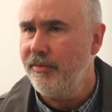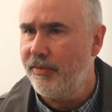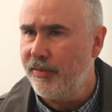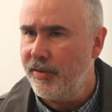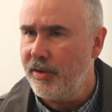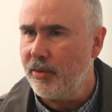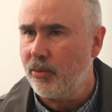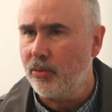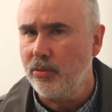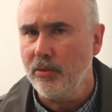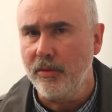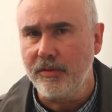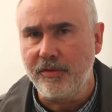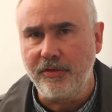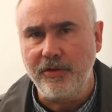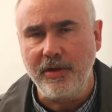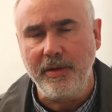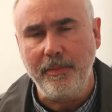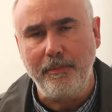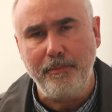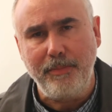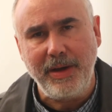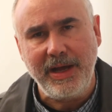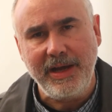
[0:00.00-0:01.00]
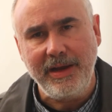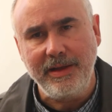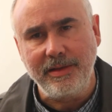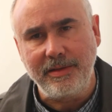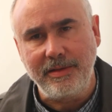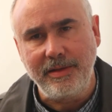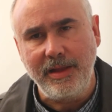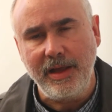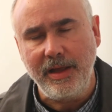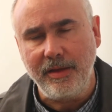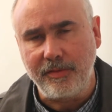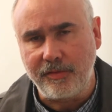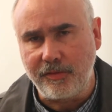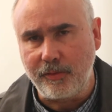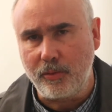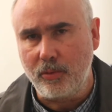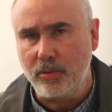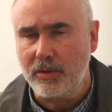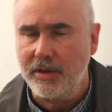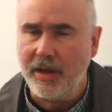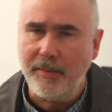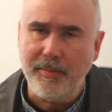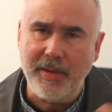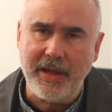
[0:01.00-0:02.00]
vínculos de parentesco
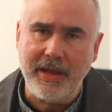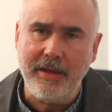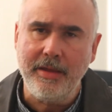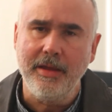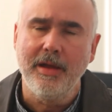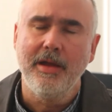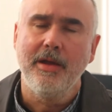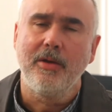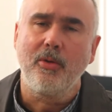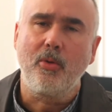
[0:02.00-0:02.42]
também,